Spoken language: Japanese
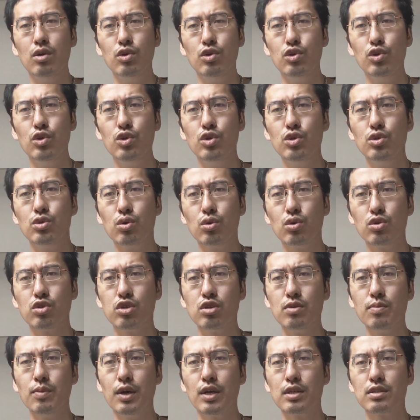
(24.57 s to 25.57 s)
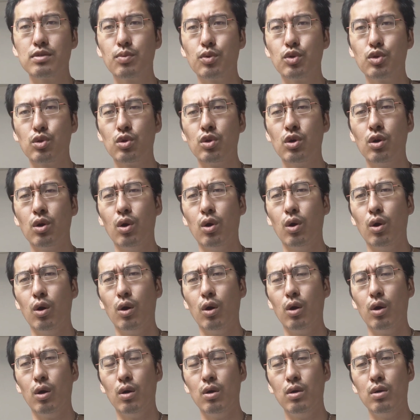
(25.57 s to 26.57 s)
ひとし松本
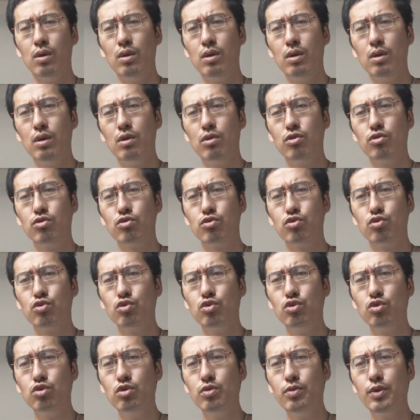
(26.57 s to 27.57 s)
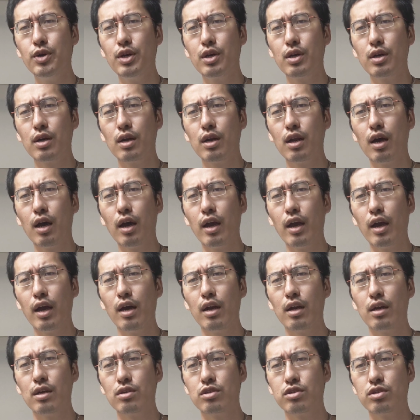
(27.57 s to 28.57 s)
の滑
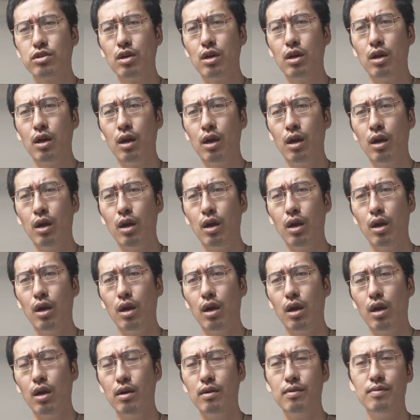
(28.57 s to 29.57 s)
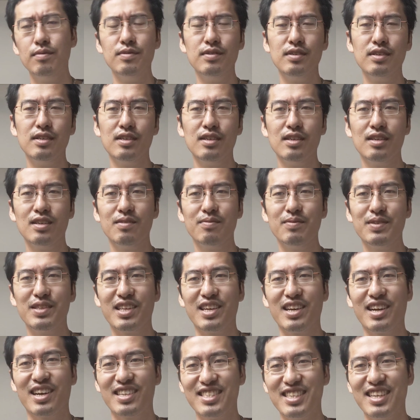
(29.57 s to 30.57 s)
らない話み
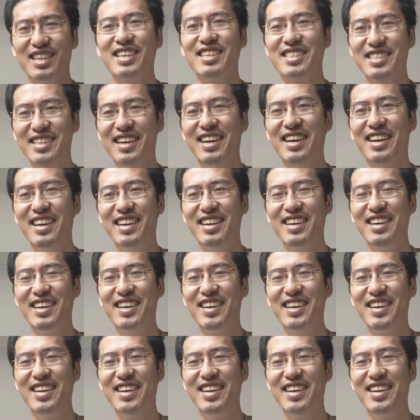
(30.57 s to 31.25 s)
たいな感じじゃないですか